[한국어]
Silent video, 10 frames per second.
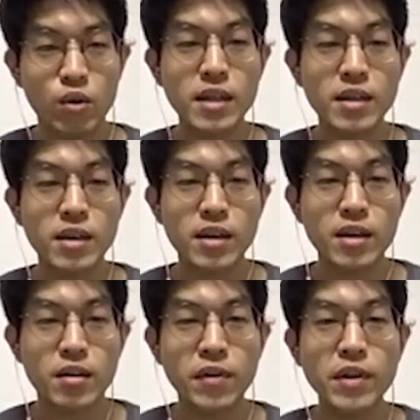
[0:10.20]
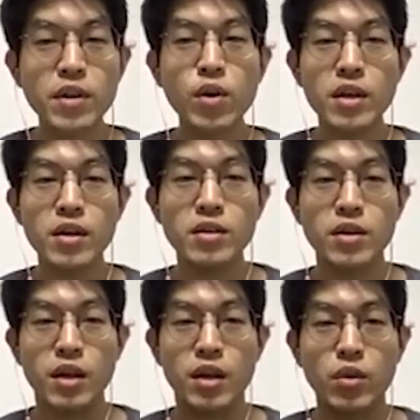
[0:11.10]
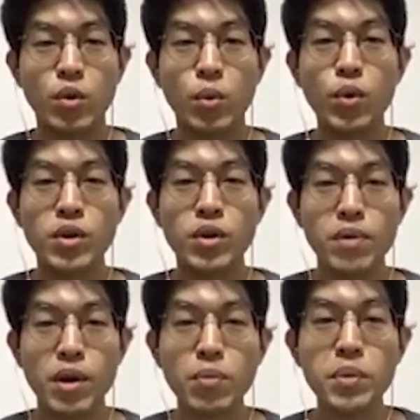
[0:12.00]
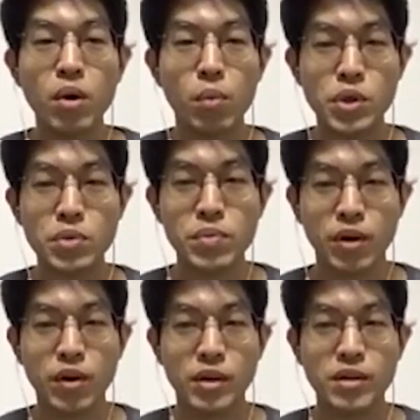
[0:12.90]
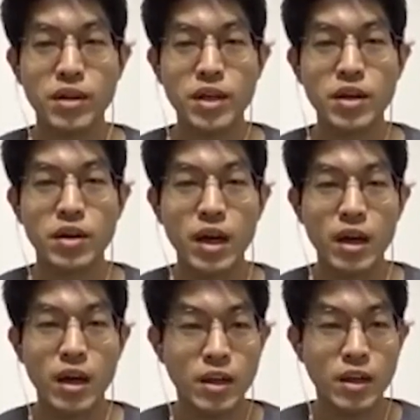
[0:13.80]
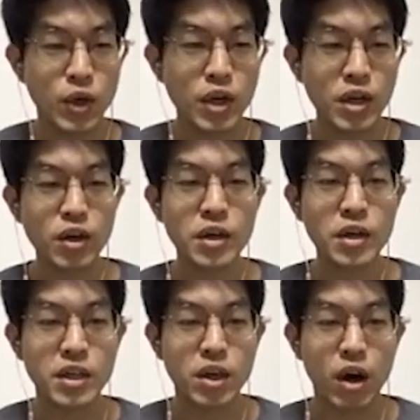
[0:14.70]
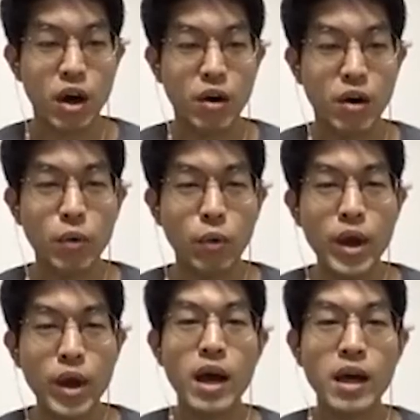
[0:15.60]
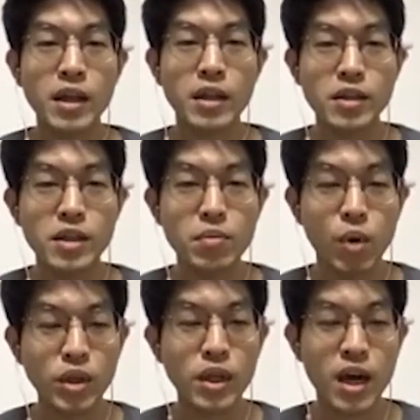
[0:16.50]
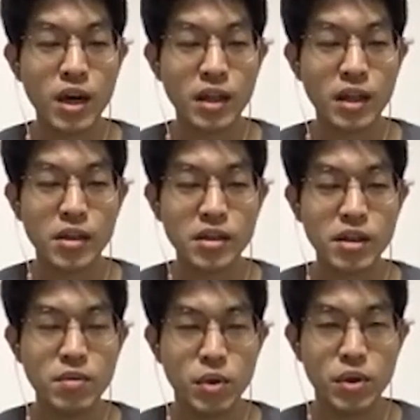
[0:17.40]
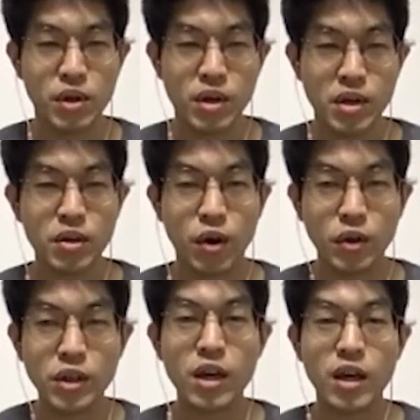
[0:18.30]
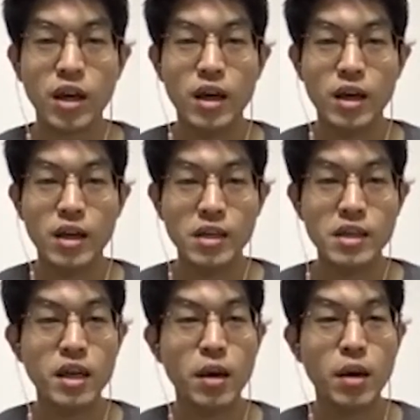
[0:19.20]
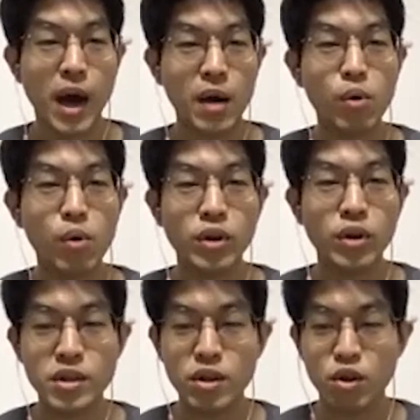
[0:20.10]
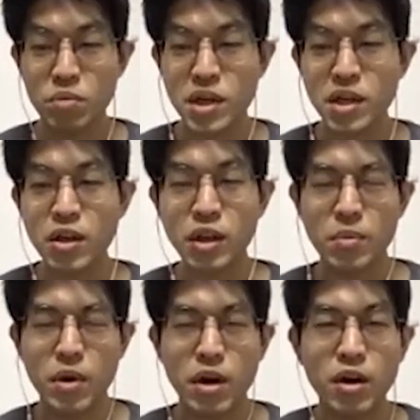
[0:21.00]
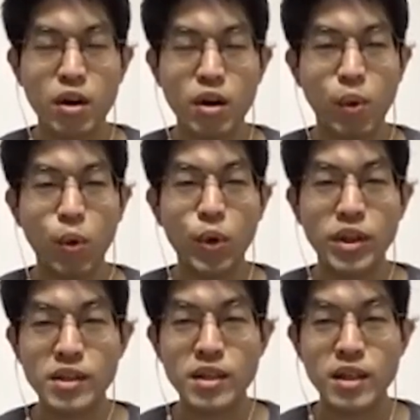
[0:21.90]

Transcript: 투자들의 그런 펀드 관리를 저희가 돕고 있는 플랫폼이라고 보시면 될 것 같은데요. 저희가 이거를 이제 왜 하게 됐는지, 뭐 어떻게 하게 됐는지, 뭐 저희가 이거를 어떻게 이 시장을 바라보고 있는지, 그리고 미래는 어떻게 변할까라고 보고 있는지,